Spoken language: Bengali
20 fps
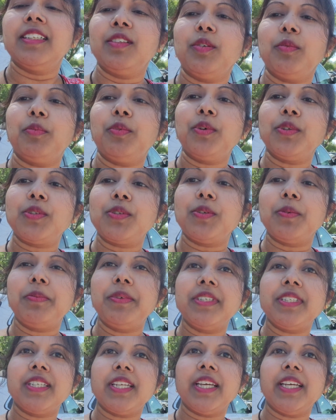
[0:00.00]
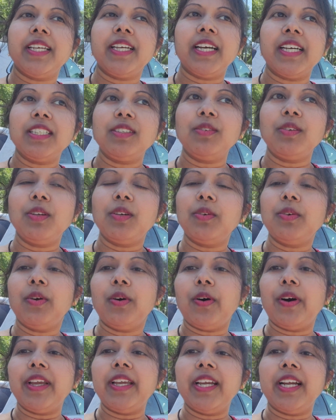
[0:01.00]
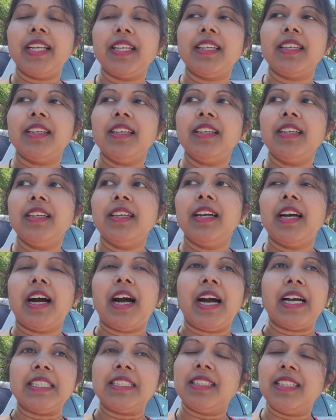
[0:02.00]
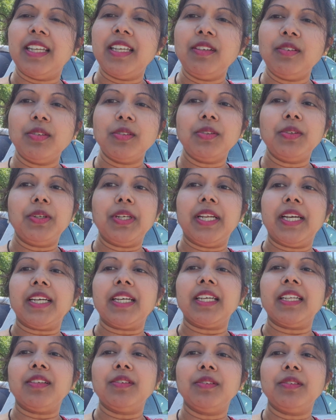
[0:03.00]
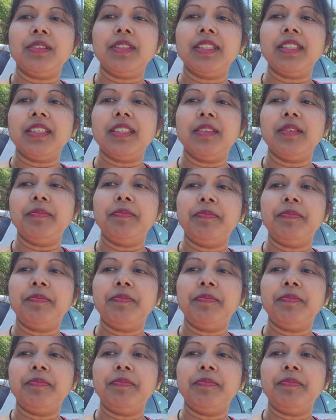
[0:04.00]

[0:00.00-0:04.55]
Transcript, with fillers: তো পোস্ট অফিসে এই কাজগুলো হয় আর কি আসতেই হতো না কেন কি